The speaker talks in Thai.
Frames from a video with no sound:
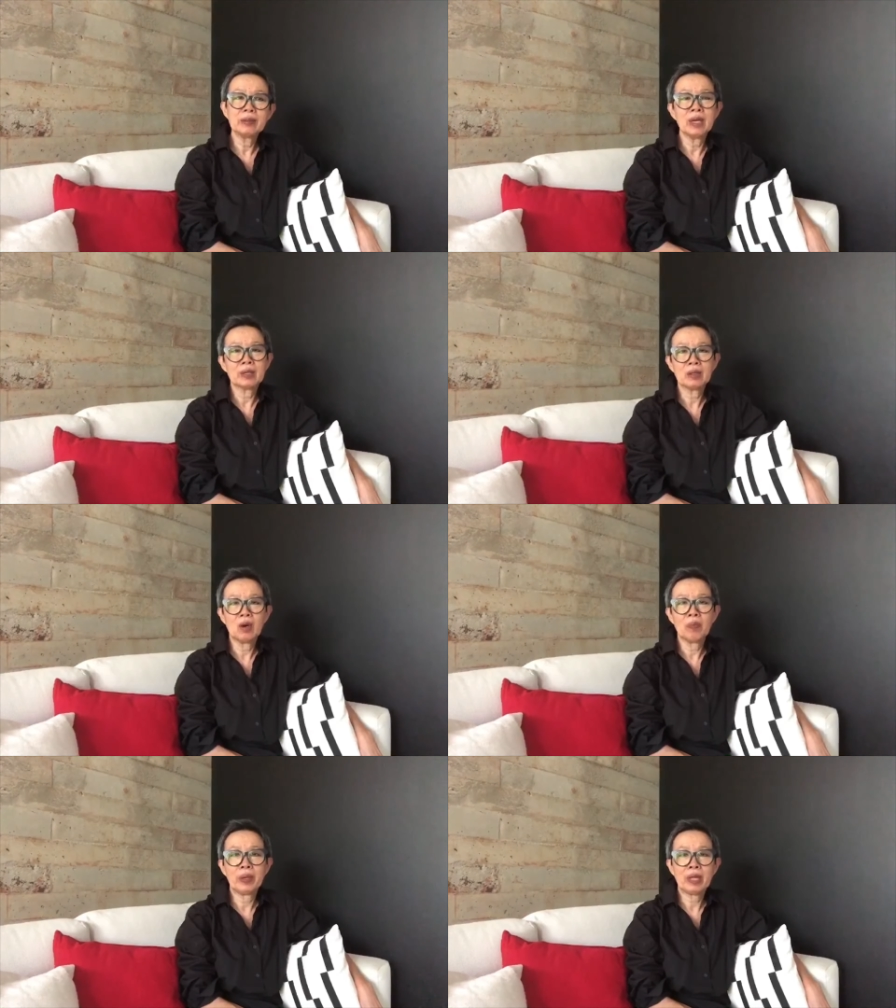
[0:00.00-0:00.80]
อยากจะอ
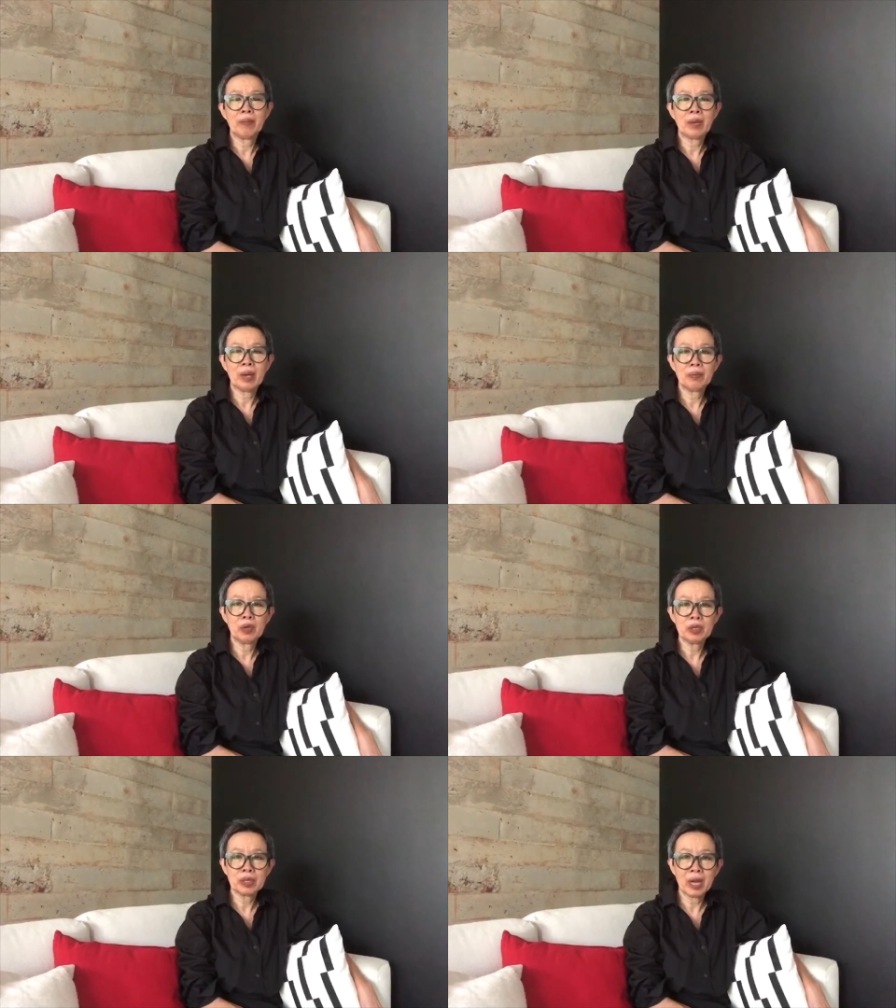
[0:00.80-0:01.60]
อกไปทำงานบ
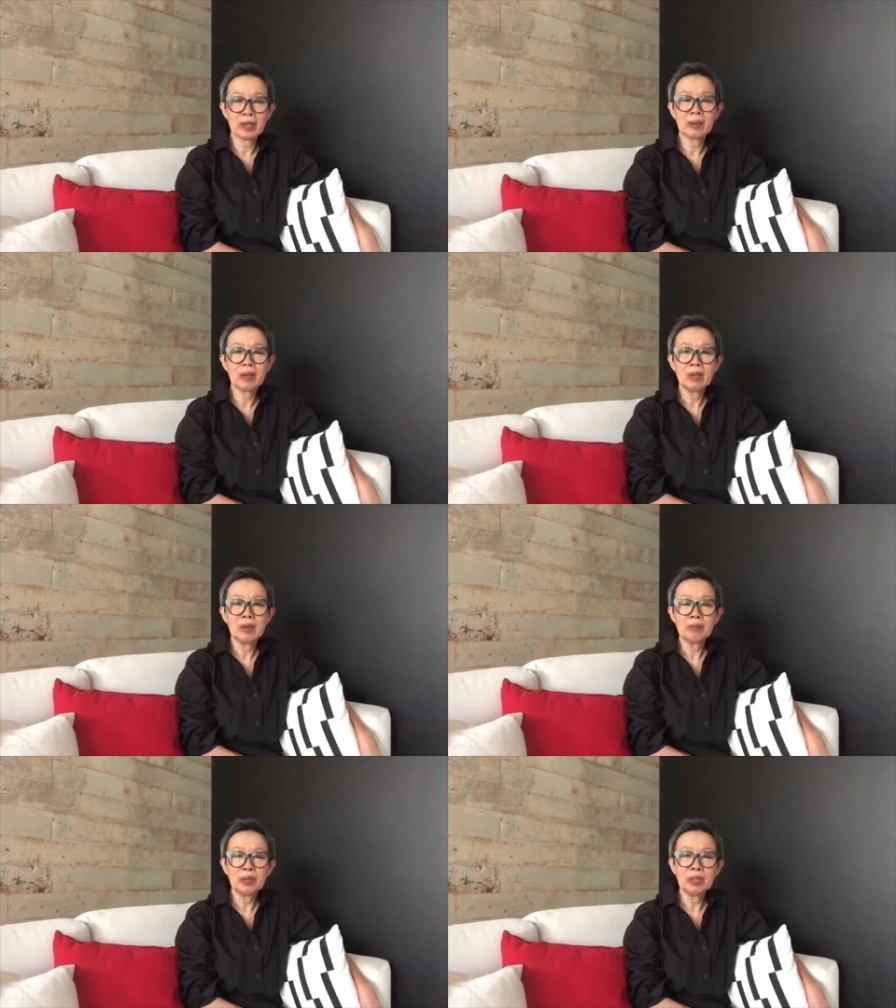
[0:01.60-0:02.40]
ริษัท
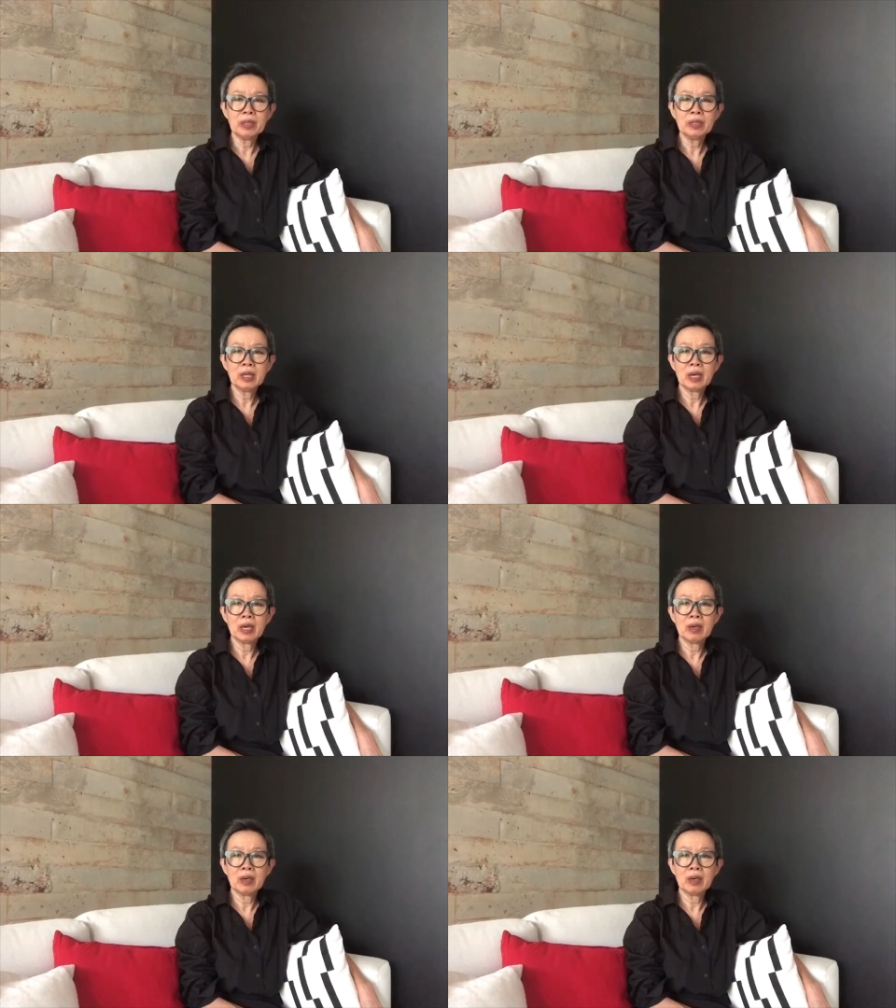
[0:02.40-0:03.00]
พื่อที่จะ